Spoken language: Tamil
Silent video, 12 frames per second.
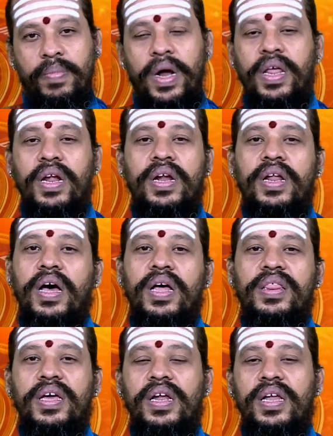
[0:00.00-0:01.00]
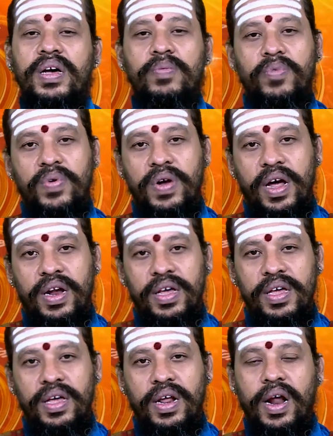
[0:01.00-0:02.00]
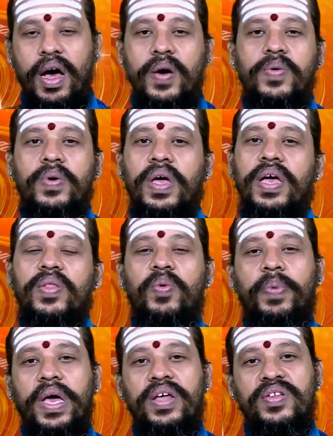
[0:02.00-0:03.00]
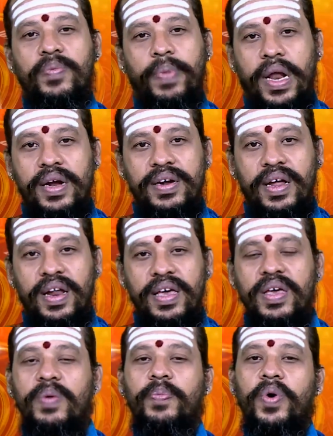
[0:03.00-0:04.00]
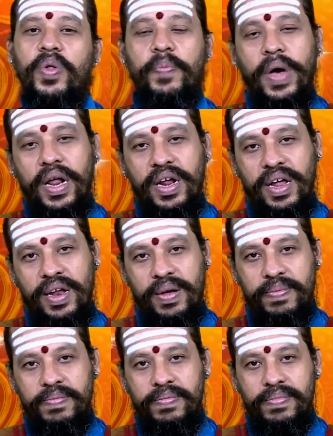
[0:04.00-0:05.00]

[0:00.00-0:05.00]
பனிரெண்டு ராசிகளுக்கும் உண்டான ராகு கேது பயிற்சி பலன்களை இப்போது பார்க்கலாம்